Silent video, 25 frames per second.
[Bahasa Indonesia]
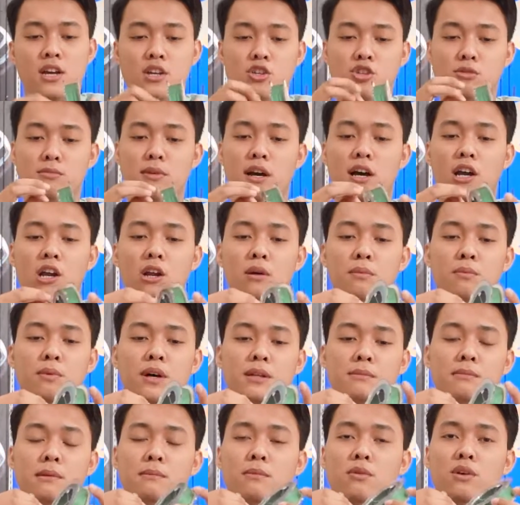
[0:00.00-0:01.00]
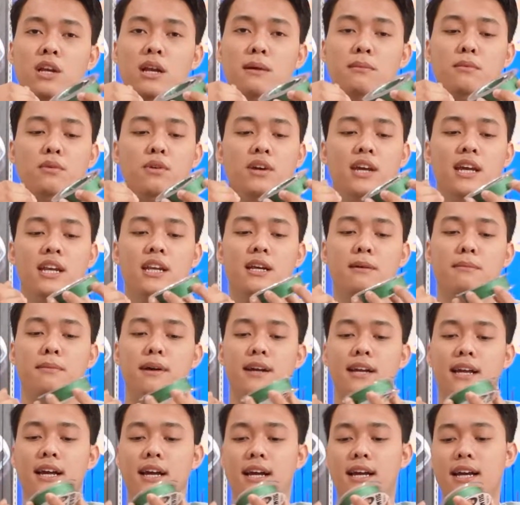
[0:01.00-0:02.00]
cuma kalau buat pemula mungkin
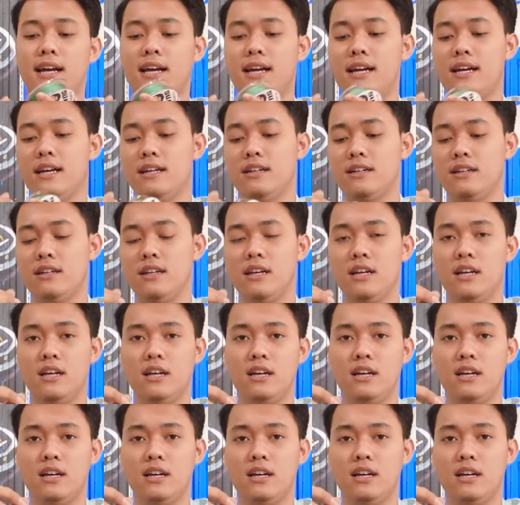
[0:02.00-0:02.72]
kebanyakan